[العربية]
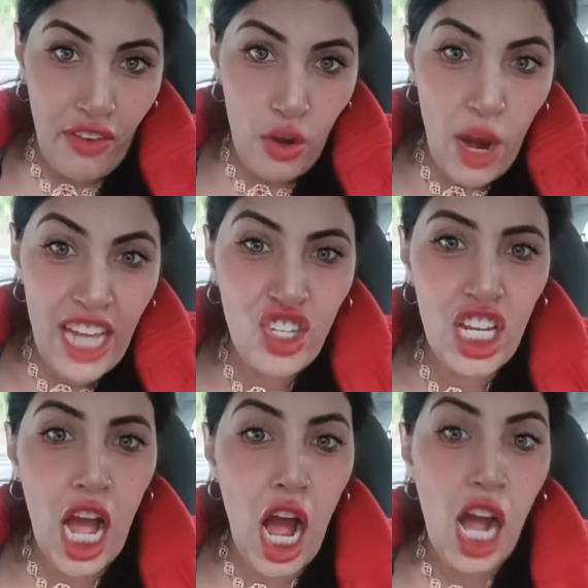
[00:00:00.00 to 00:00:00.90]
في
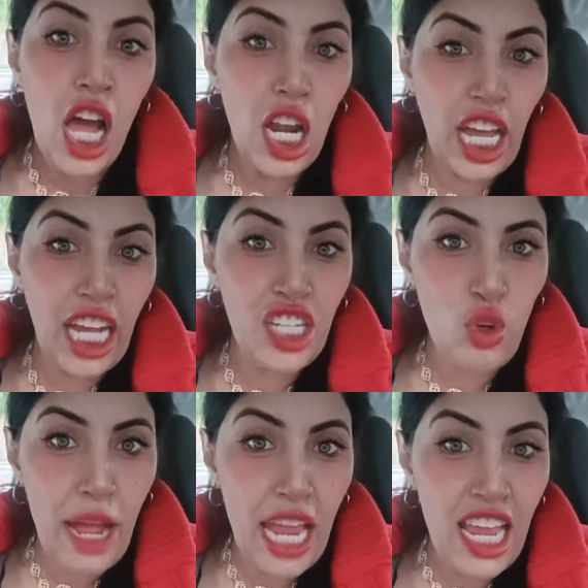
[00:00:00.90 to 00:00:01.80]
الواجهه
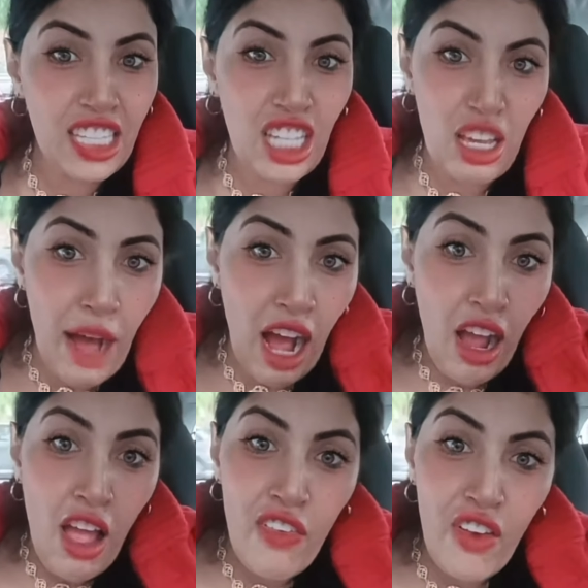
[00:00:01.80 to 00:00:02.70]
لقيتو ملاك
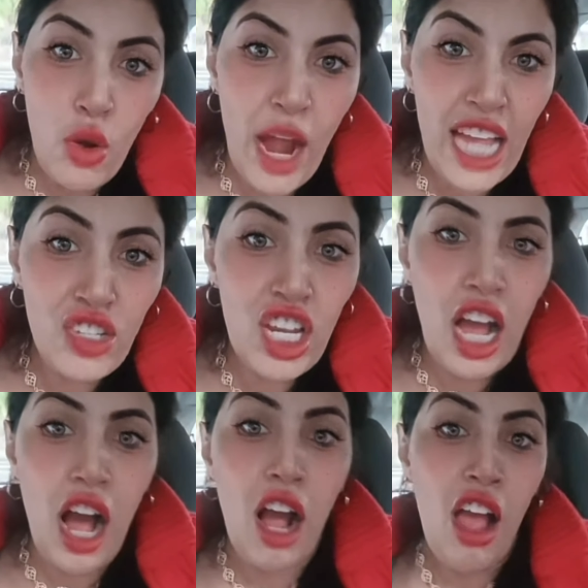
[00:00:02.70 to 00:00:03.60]
ديما في
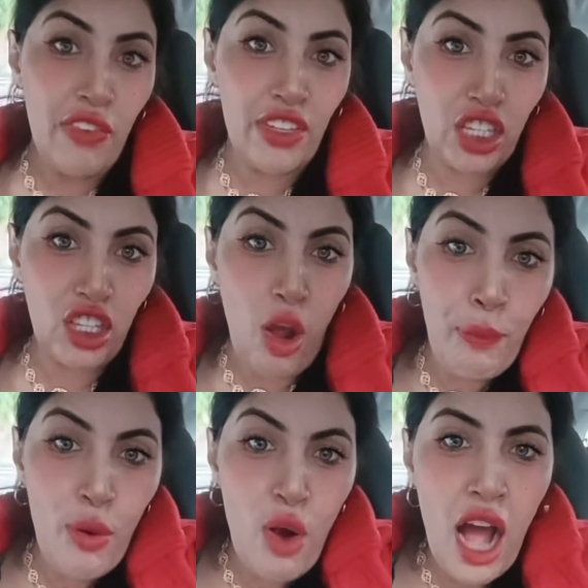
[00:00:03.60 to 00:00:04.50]
الواجهه في
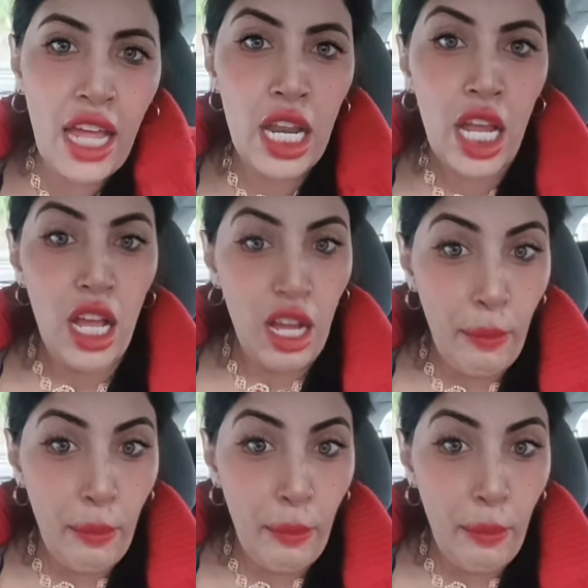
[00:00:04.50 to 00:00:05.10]
الطابوان